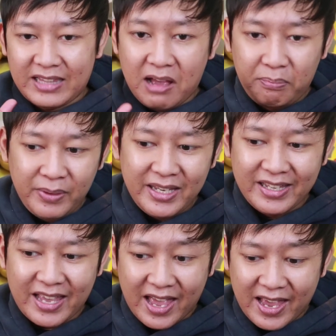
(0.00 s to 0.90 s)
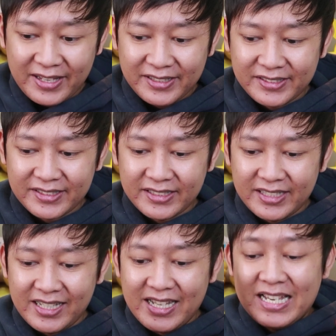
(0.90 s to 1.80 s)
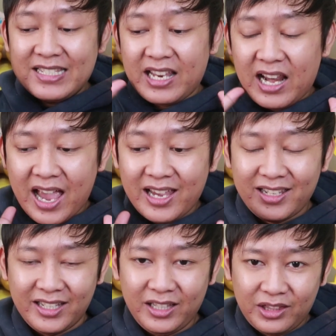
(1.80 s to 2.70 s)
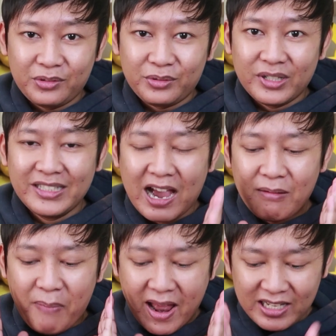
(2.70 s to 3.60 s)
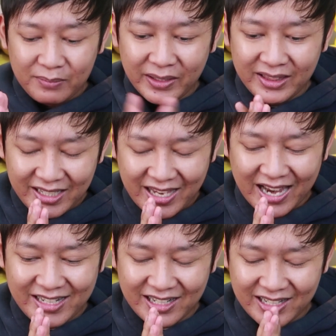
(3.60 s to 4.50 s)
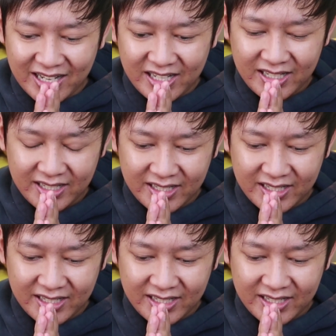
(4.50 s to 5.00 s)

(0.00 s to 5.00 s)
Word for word: Tapi ya, selain itu yang paling penting adalah